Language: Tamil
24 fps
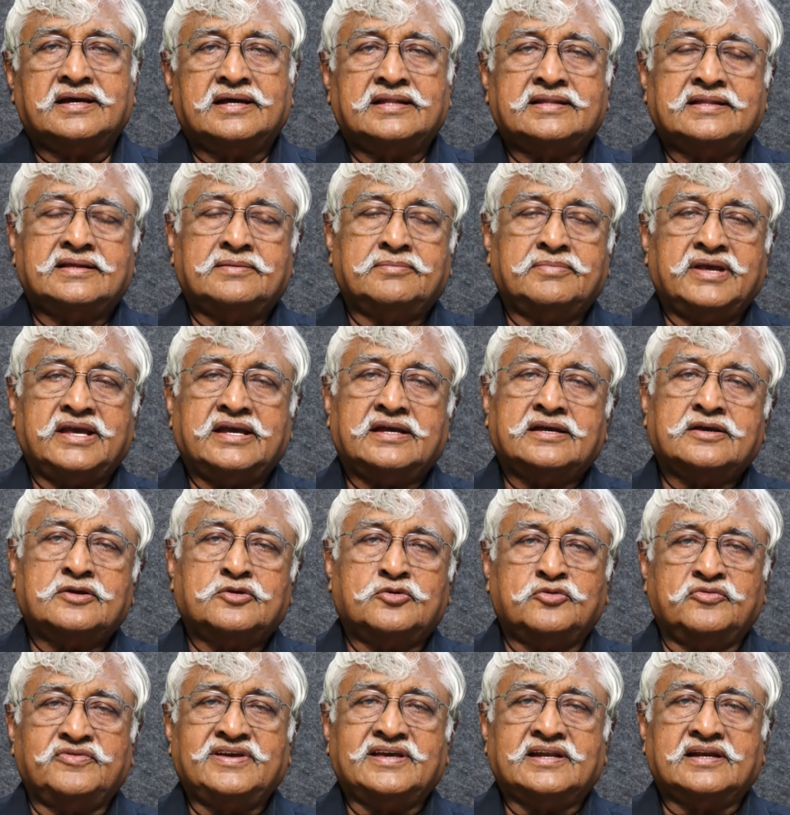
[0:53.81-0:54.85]
அந்த மேக
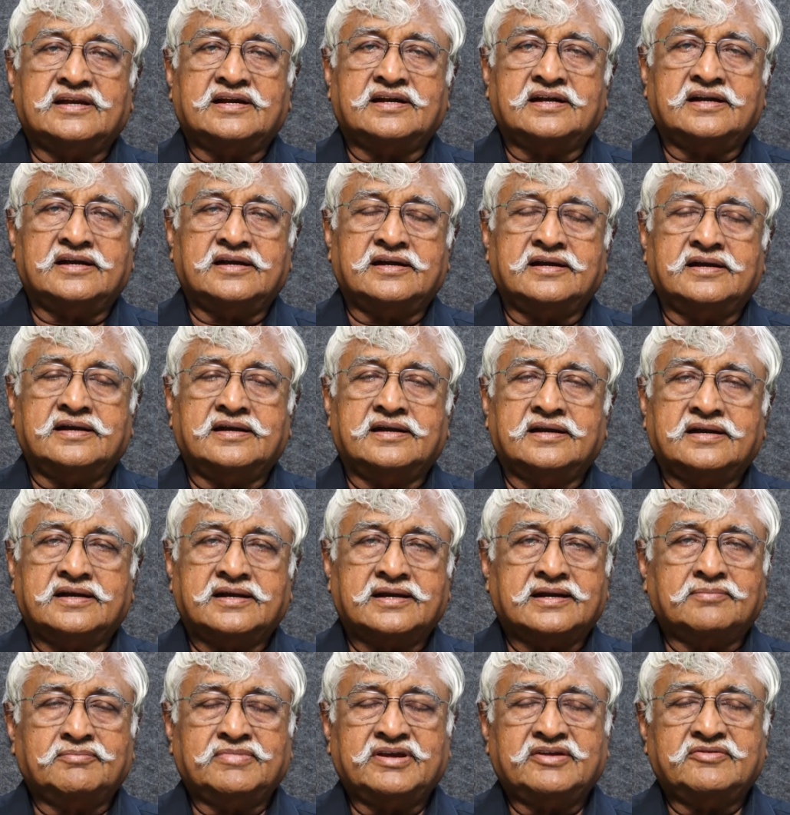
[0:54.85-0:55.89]
குவியல்கள்
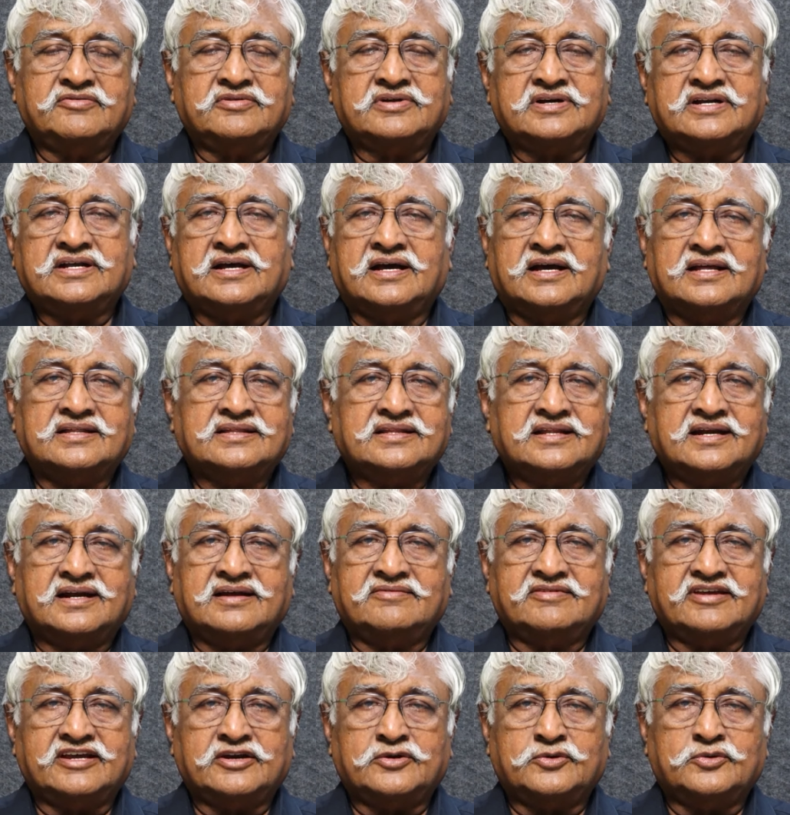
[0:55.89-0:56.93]
நம்மை விட்டு
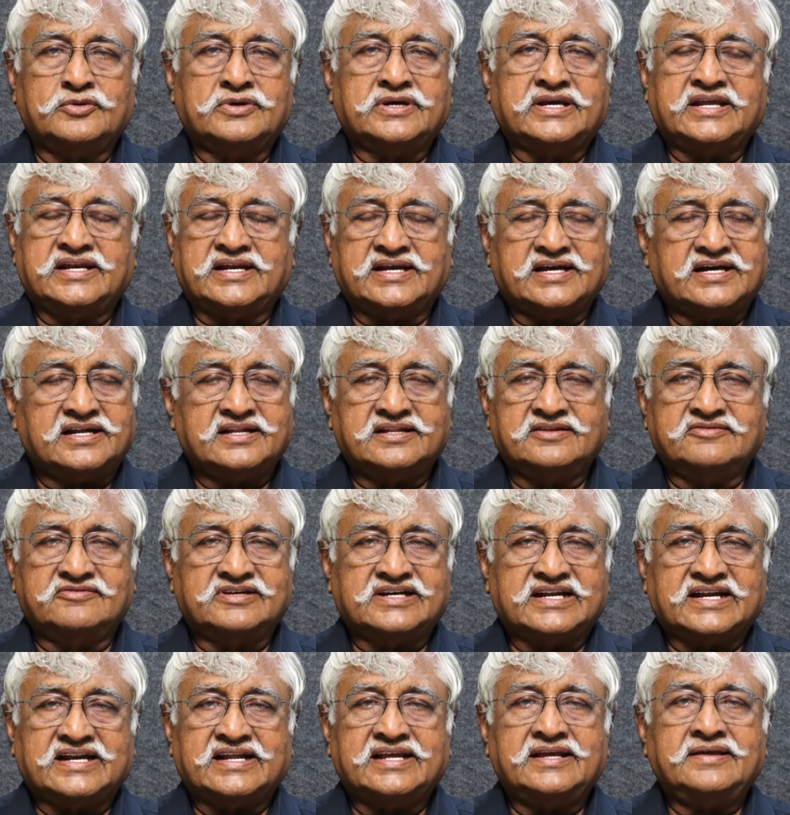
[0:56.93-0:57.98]
ஆந்திராவை நோக்கி நகர்ந்து
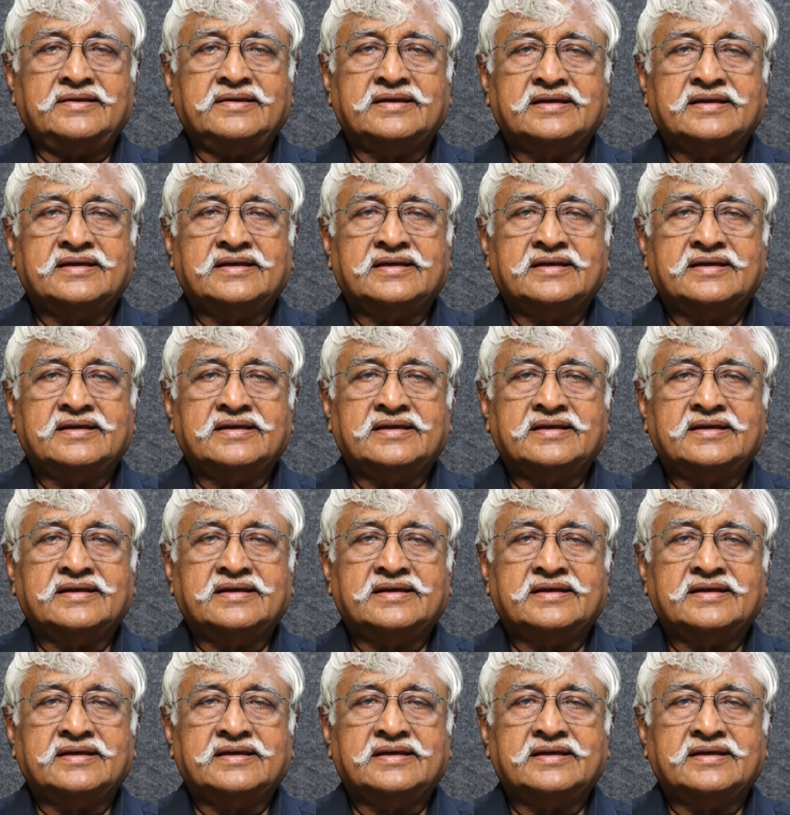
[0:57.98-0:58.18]
விட்டன